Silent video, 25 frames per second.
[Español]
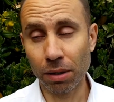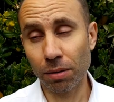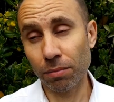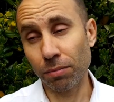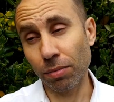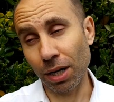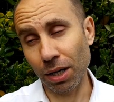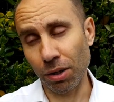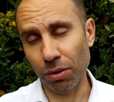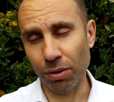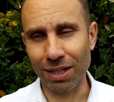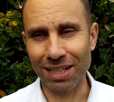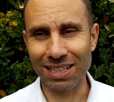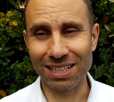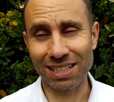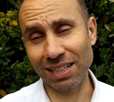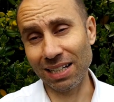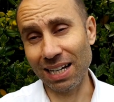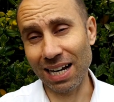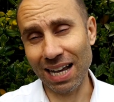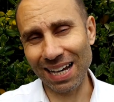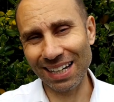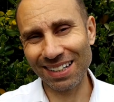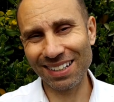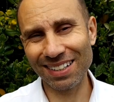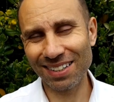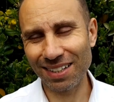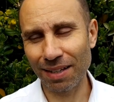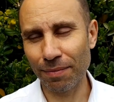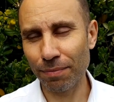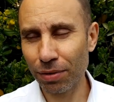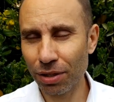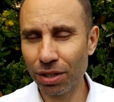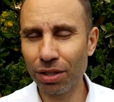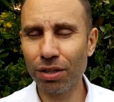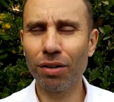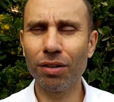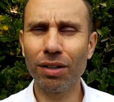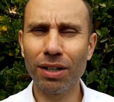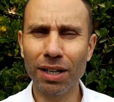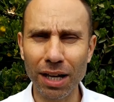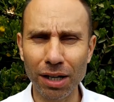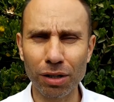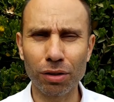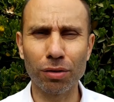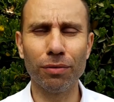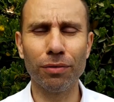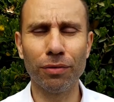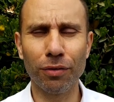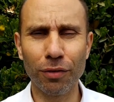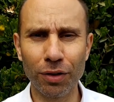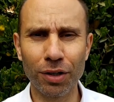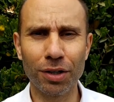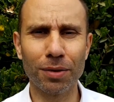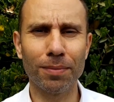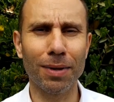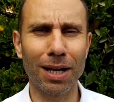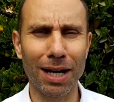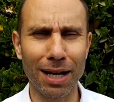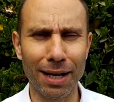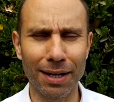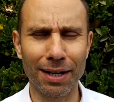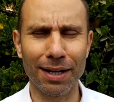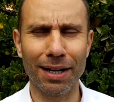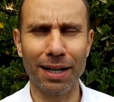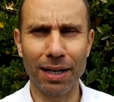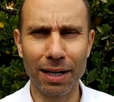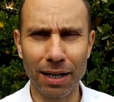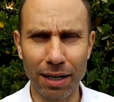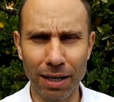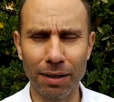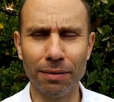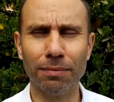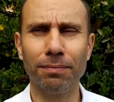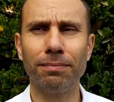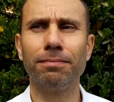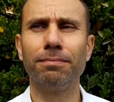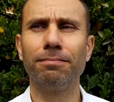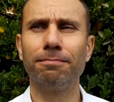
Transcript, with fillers: bueno, es la excepción que confirma la regla.